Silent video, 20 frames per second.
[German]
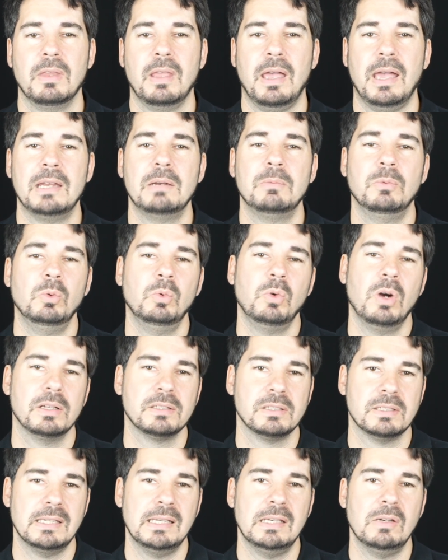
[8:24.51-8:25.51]
einem
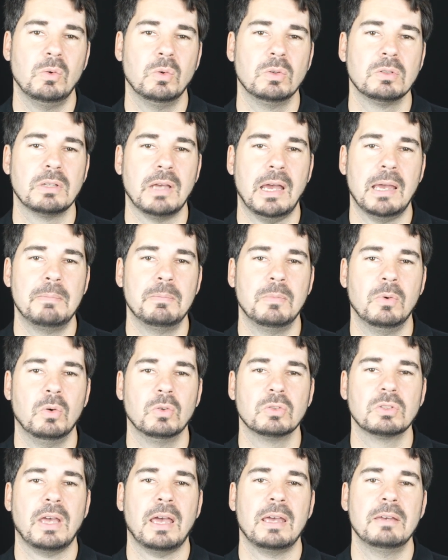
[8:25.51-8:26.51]
UHC und einem
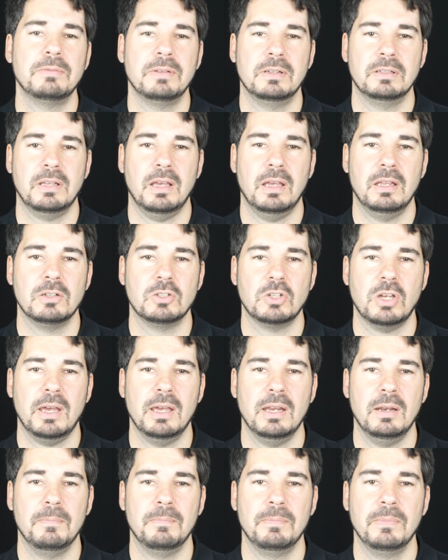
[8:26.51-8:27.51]
O3-Filter
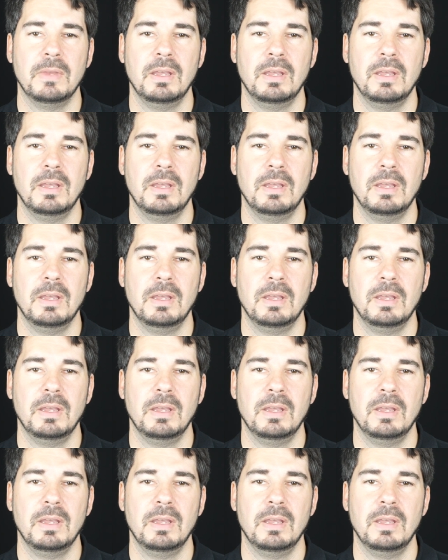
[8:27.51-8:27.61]
entscheiden.